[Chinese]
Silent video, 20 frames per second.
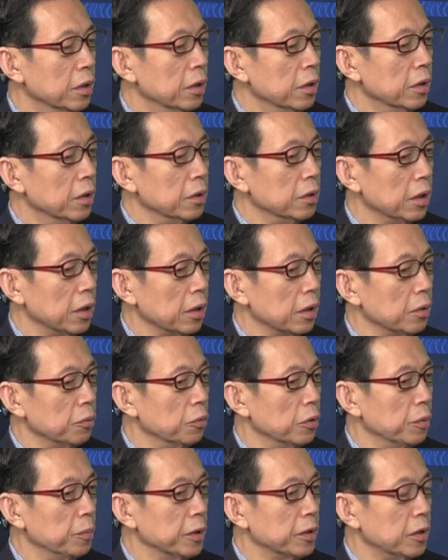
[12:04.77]
那
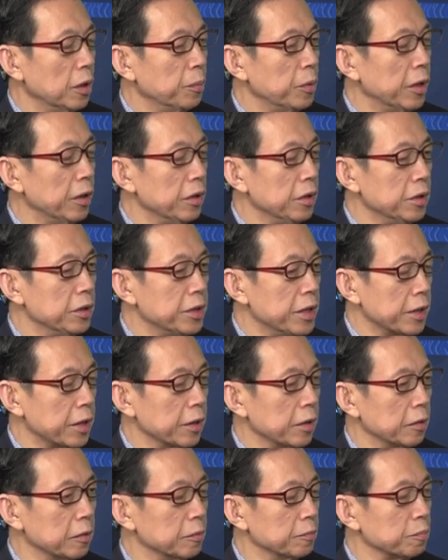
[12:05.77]
我们可不可以以这
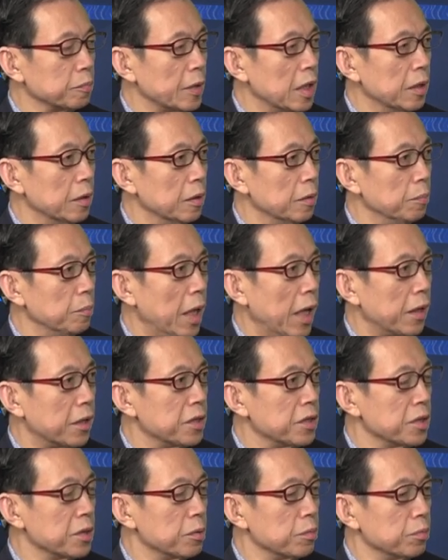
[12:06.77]
个马克
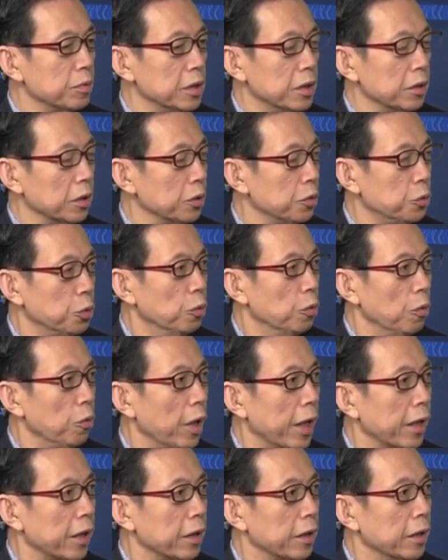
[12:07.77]
思主义的胸
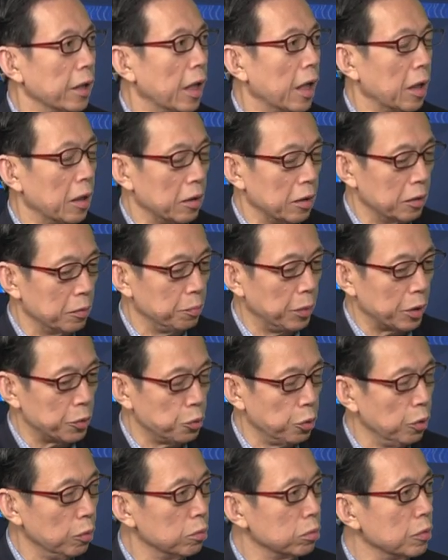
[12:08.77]
怀啊，把
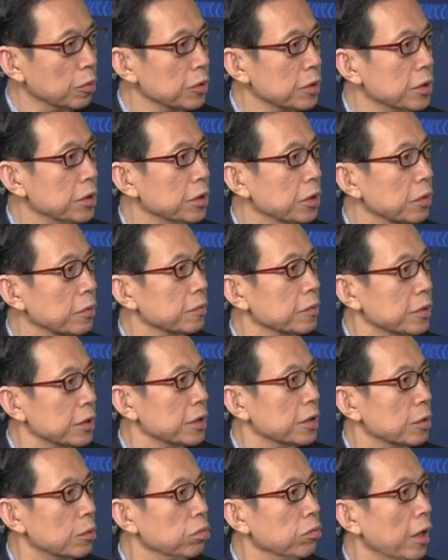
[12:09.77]
错误东西
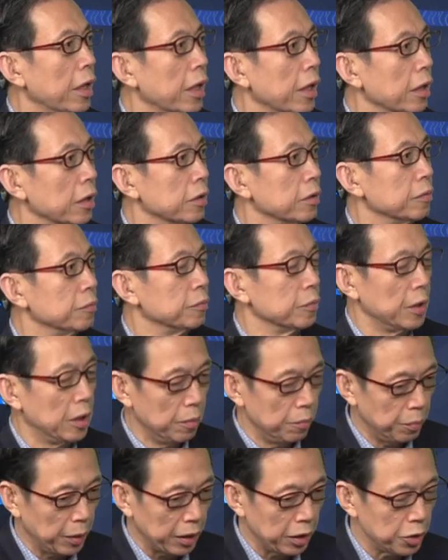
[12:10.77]
指出来，
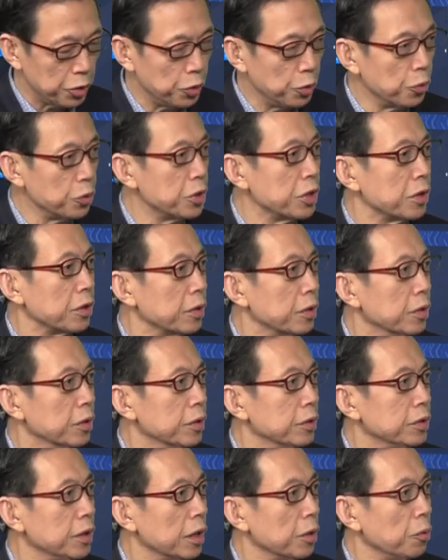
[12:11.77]
把它修正？
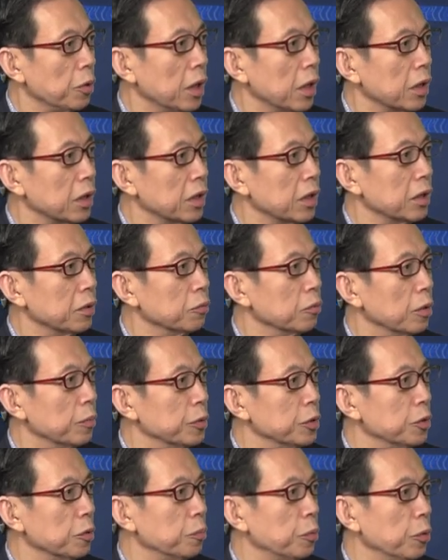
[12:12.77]
这样的话呢，我们
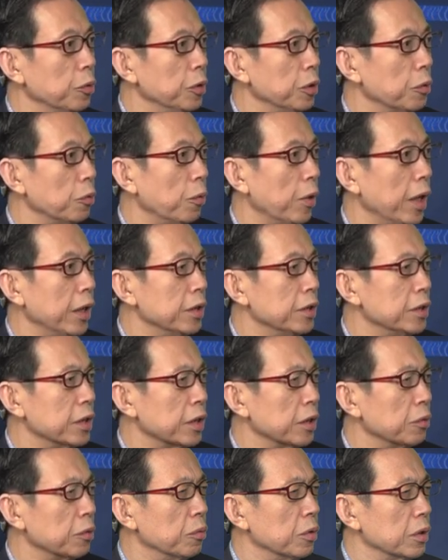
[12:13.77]
就不会怀疑这
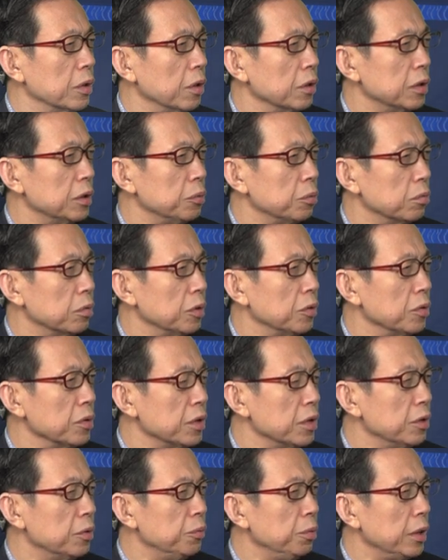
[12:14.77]
个我到底读的东西
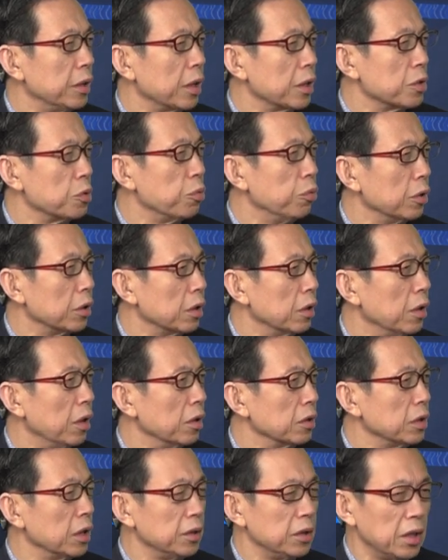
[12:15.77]
对的还是错的。好
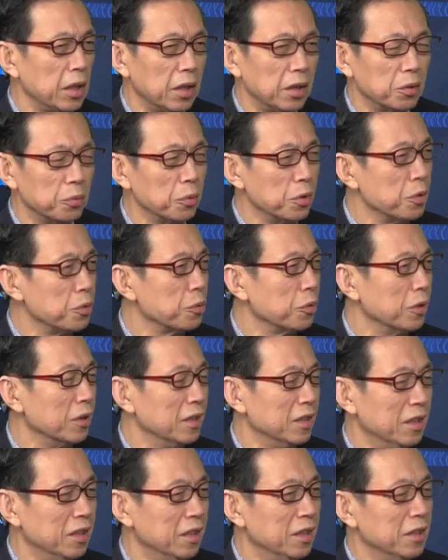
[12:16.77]
像现在很多人说
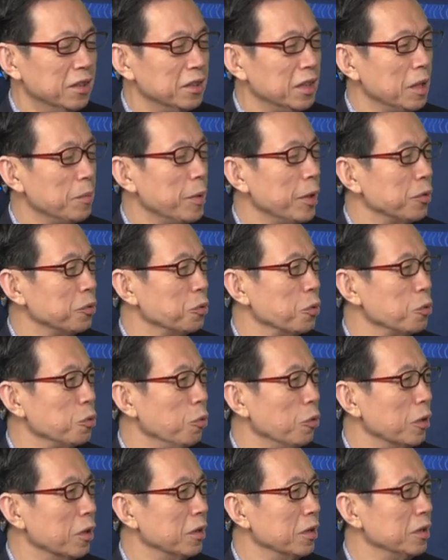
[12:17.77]
这里面有很多
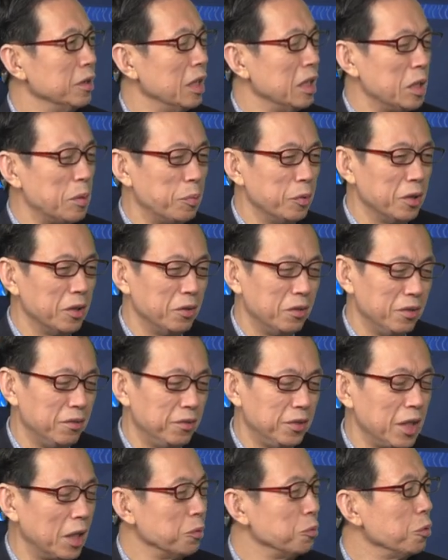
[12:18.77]
错，那你不能
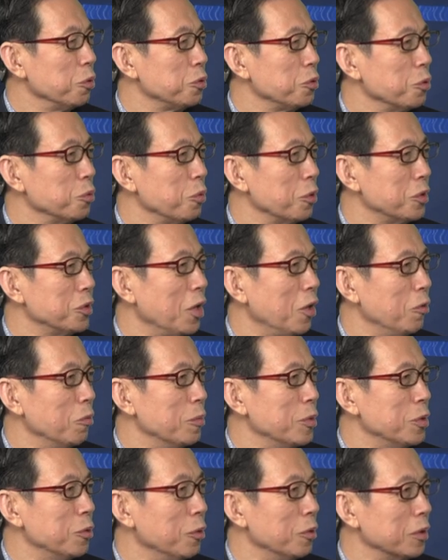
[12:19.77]
将错就错教我
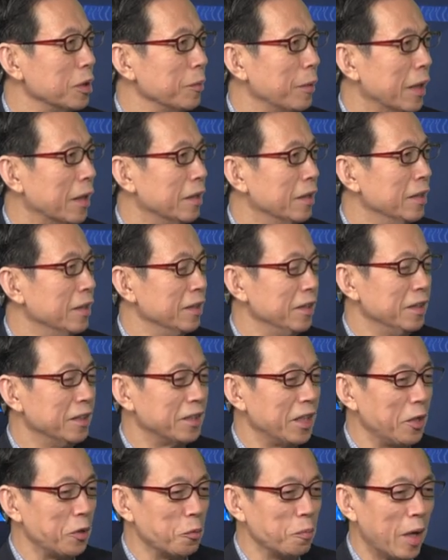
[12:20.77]
们错，对吧？应
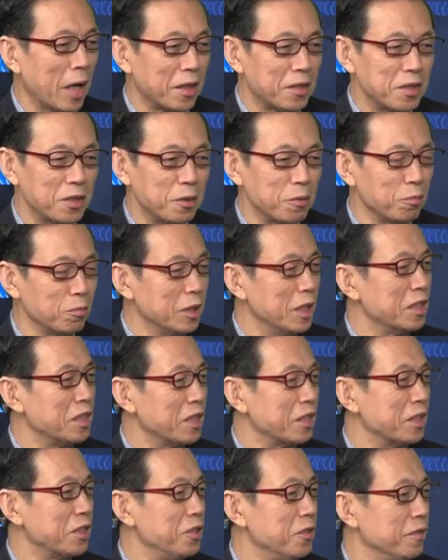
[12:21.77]
该有马克思主义的这
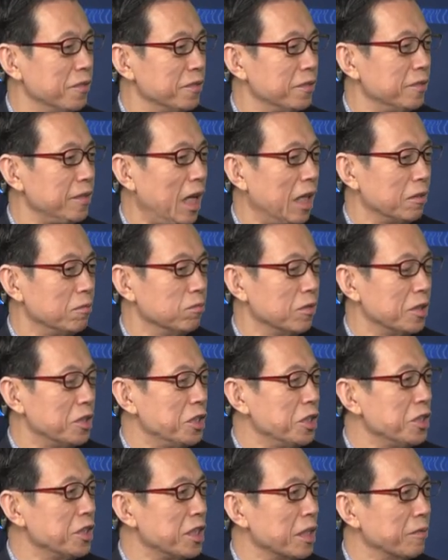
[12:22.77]
个大度的
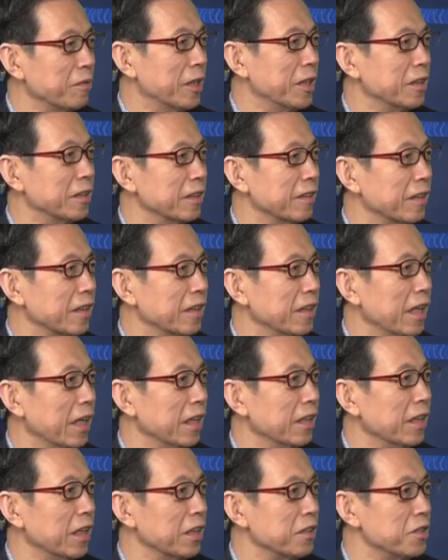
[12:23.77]
精神嘛，啊，来
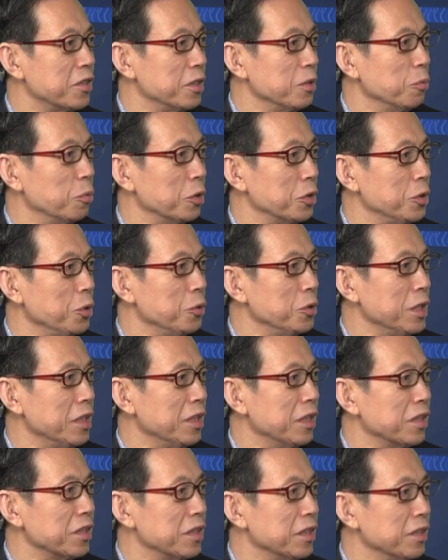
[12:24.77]
来自我纠正
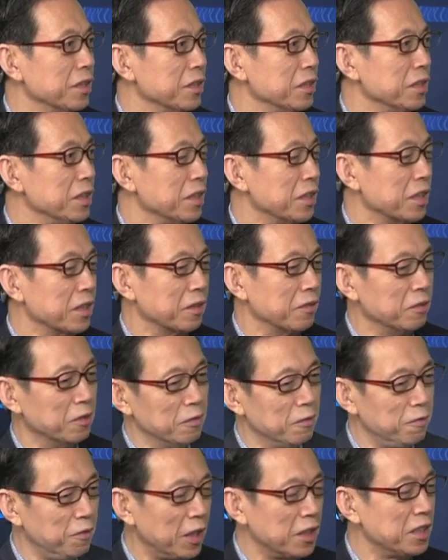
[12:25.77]
也行，这个
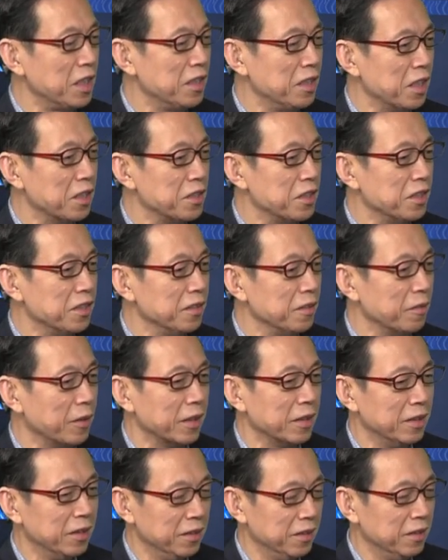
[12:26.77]
发展也行，对吧？
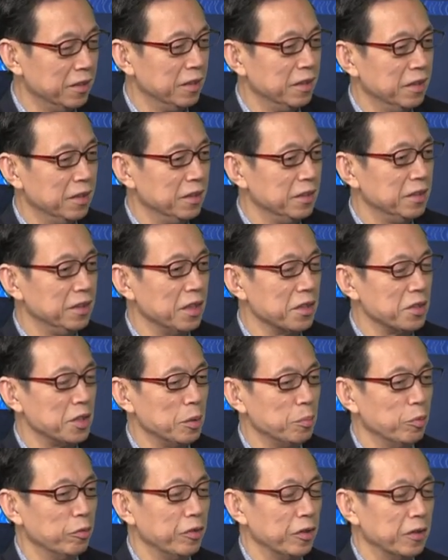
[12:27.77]
这也是一
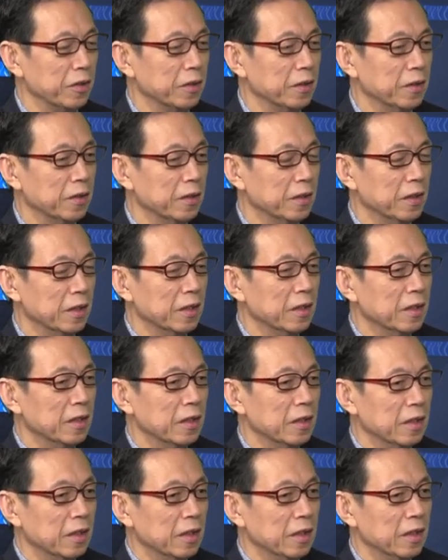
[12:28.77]
部分。
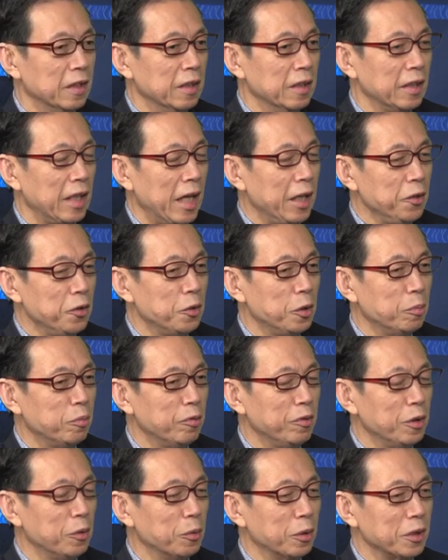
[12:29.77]
还有一部
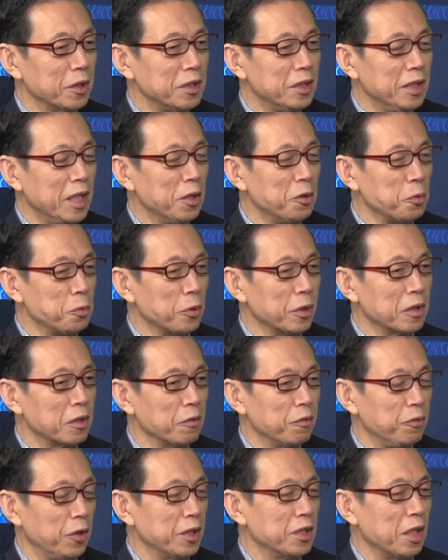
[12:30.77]
分，我到今天都觉得是
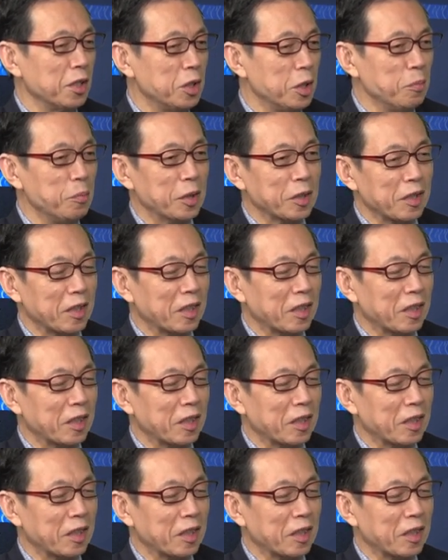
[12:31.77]
非常英明的，